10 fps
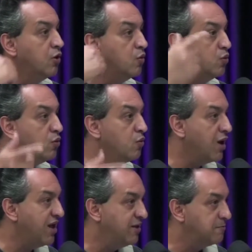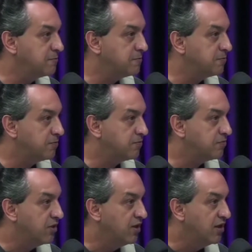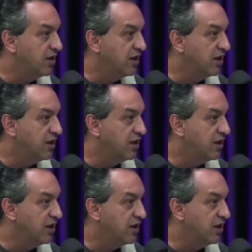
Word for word: Uruguai. Nossa Senhora.